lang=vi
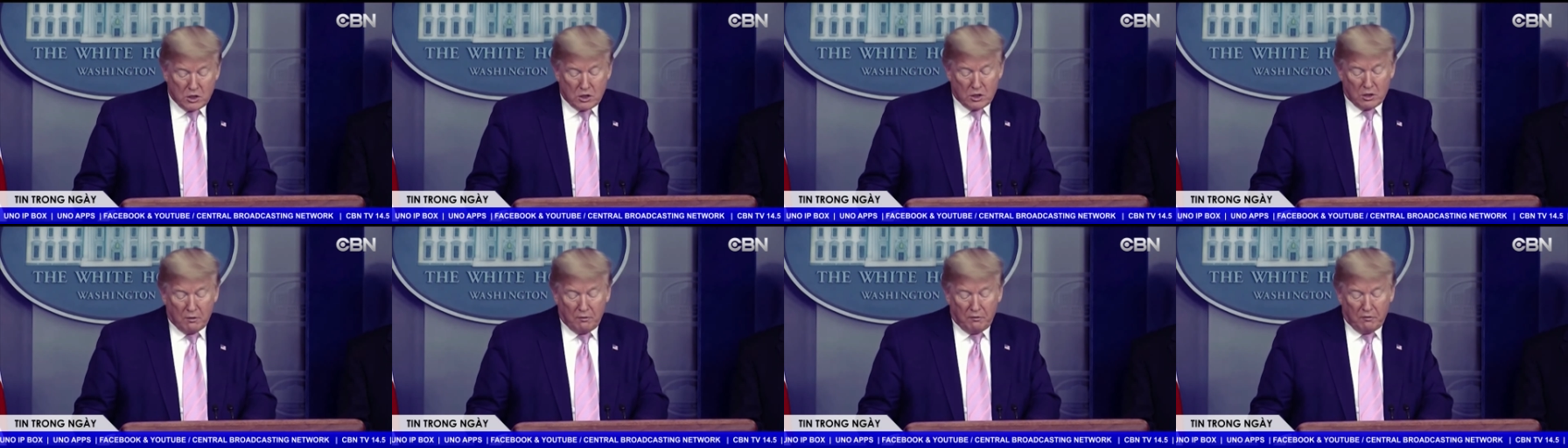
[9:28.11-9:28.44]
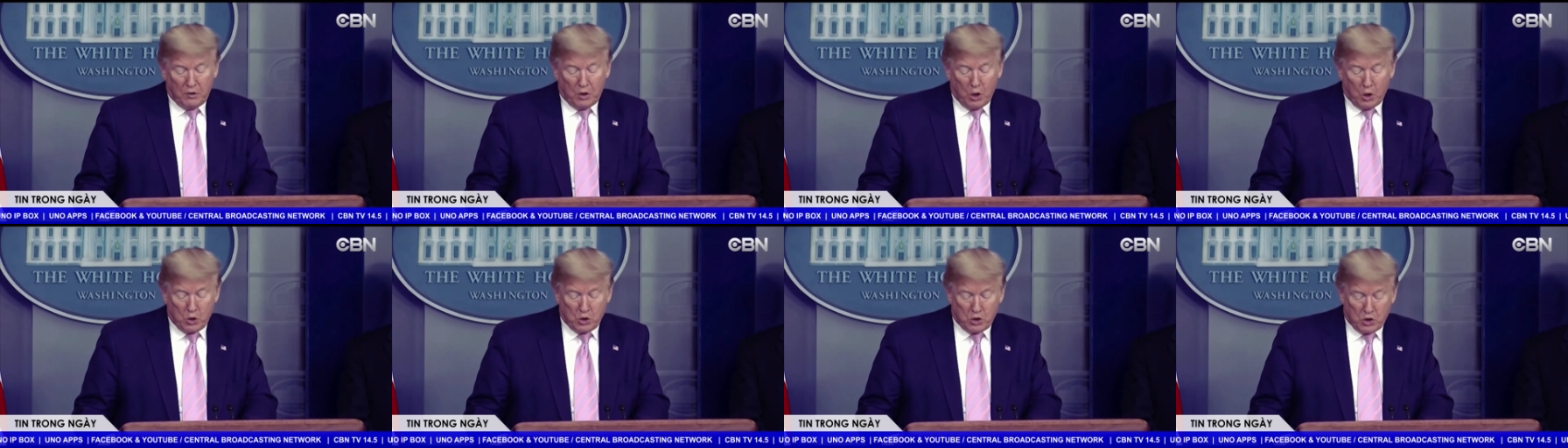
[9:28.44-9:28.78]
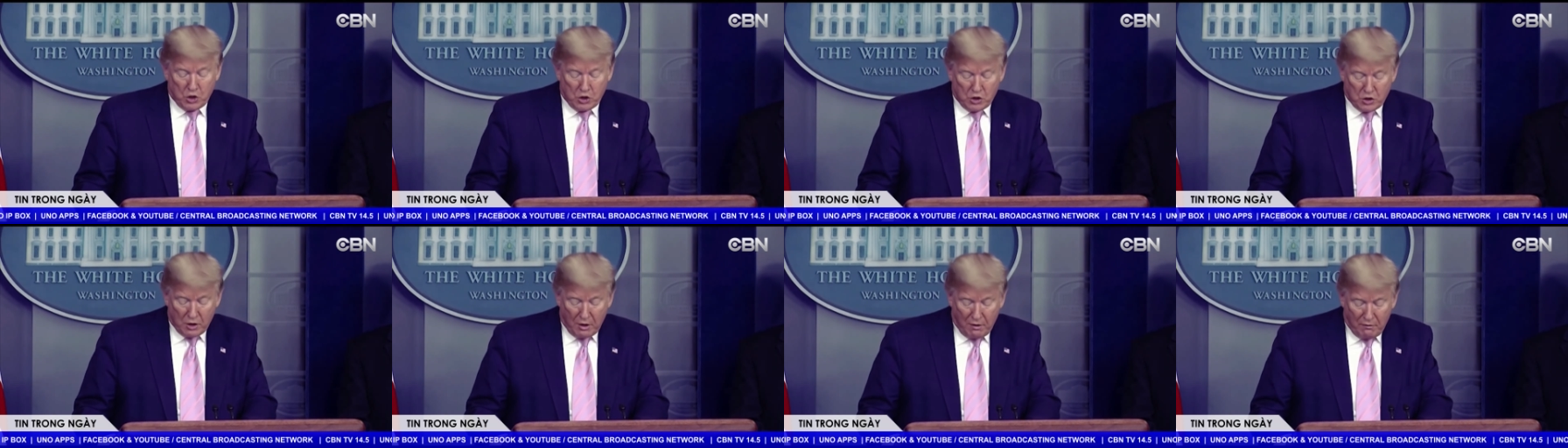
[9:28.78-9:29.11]
và có hơn
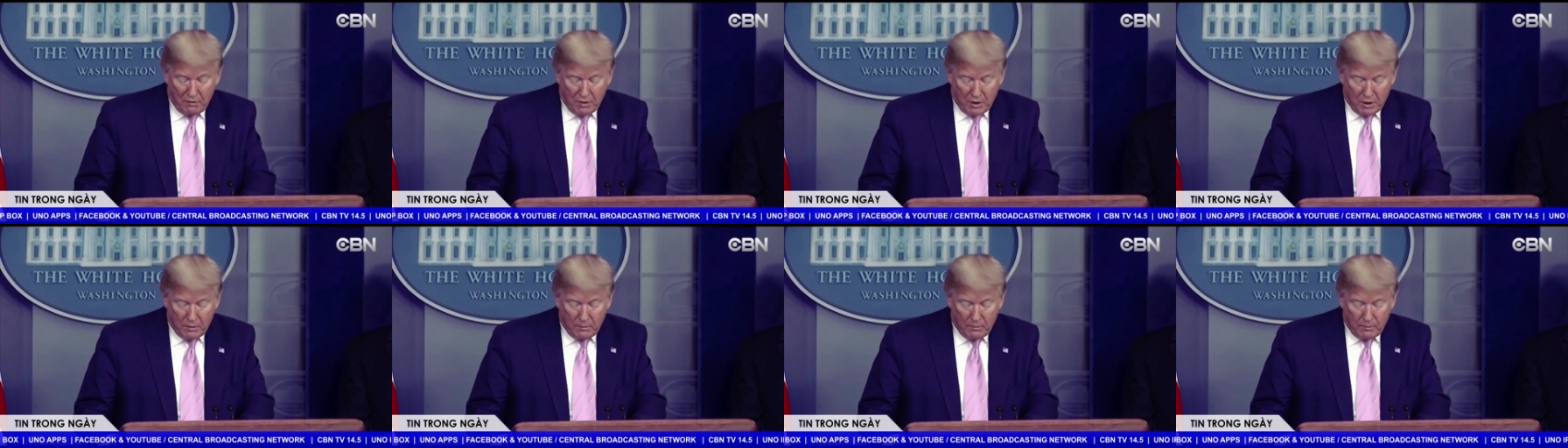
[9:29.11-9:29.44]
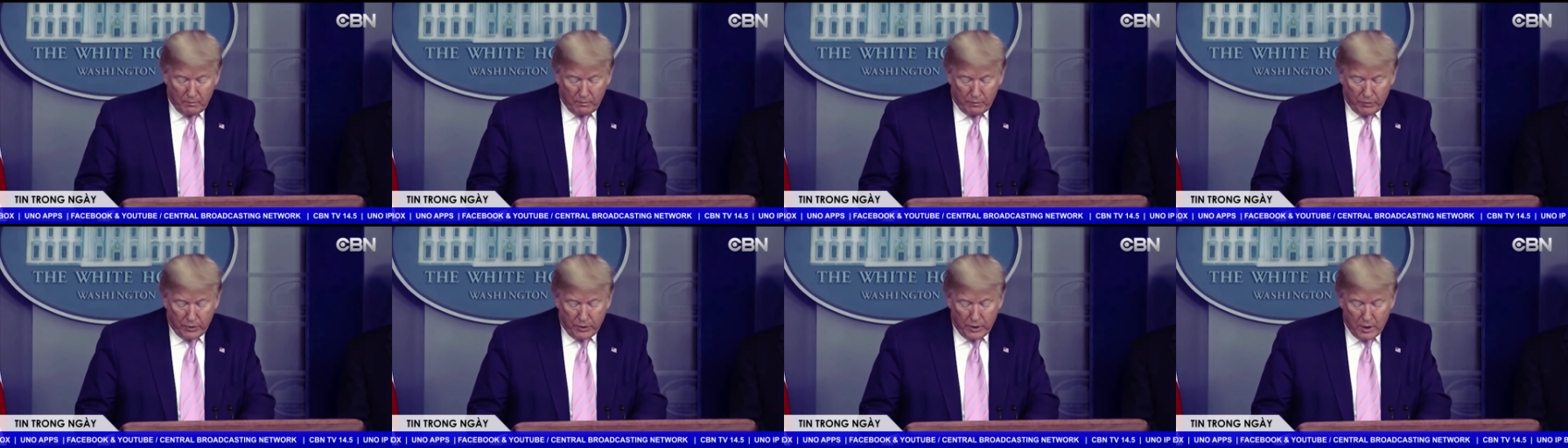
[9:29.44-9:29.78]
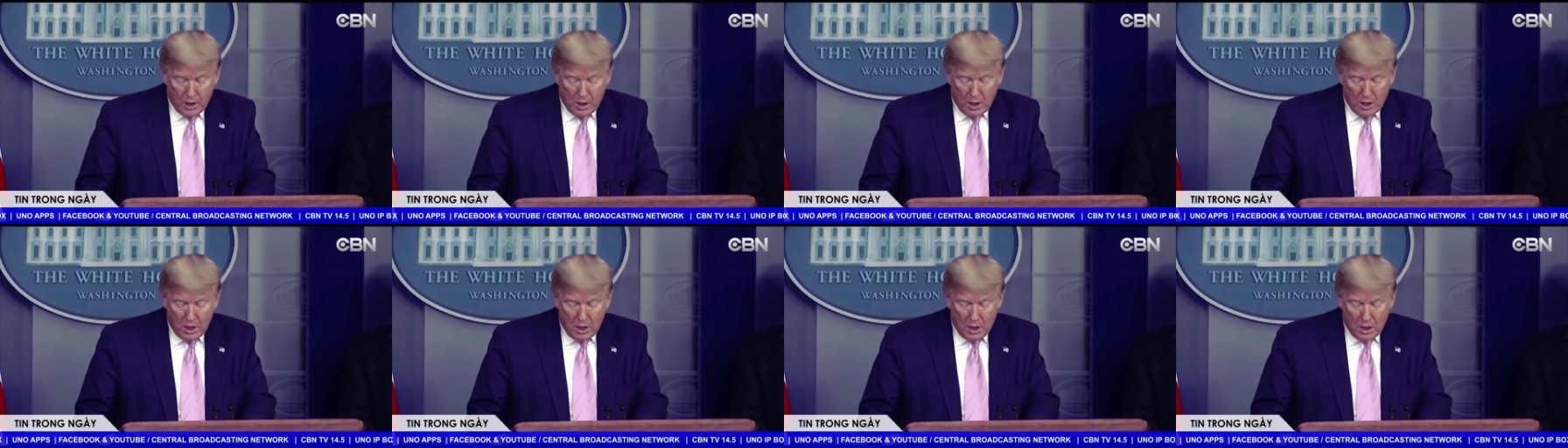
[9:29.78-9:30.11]
50.000
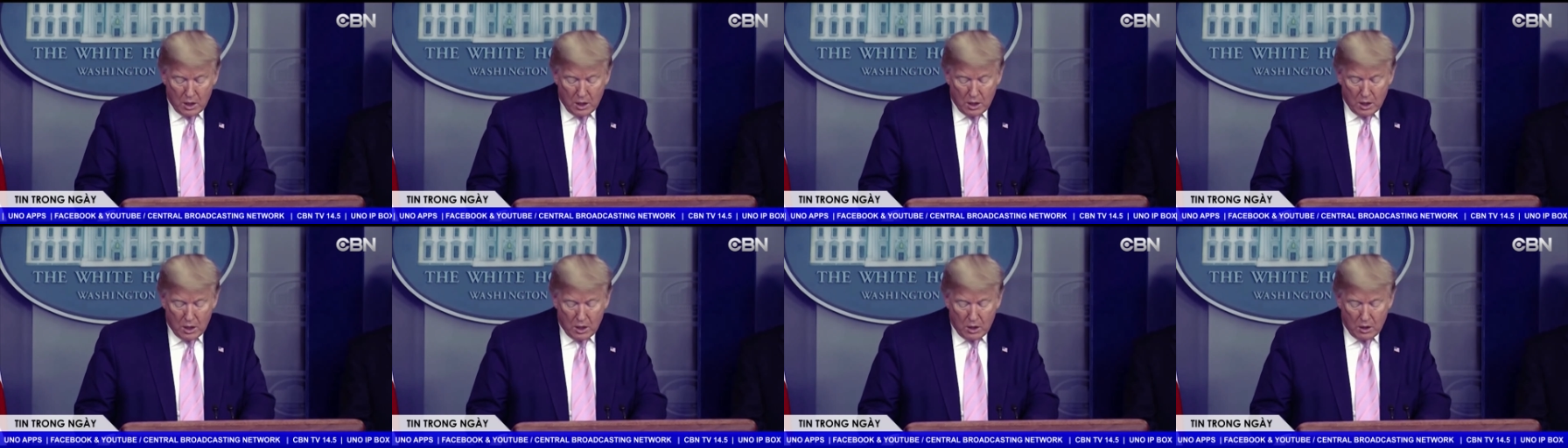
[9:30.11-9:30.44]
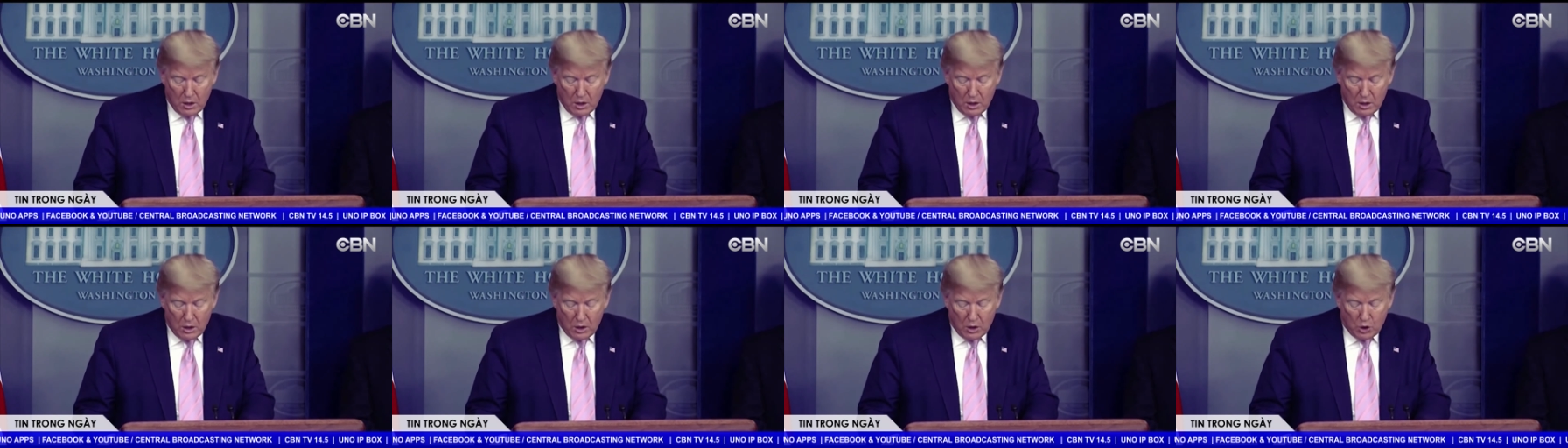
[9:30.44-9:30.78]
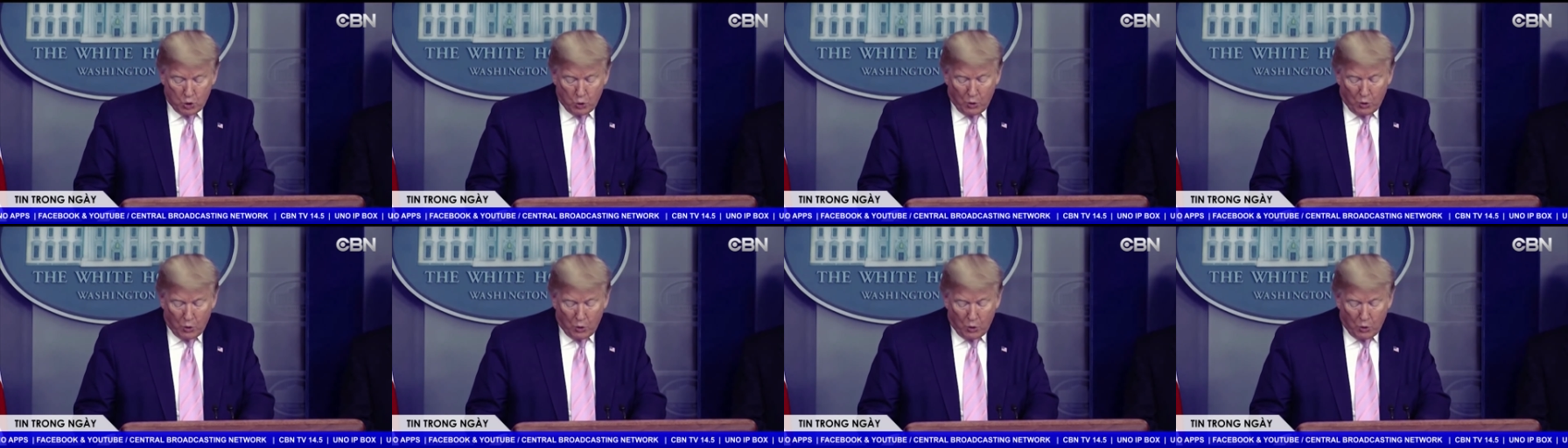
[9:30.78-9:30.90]
ca tử vong.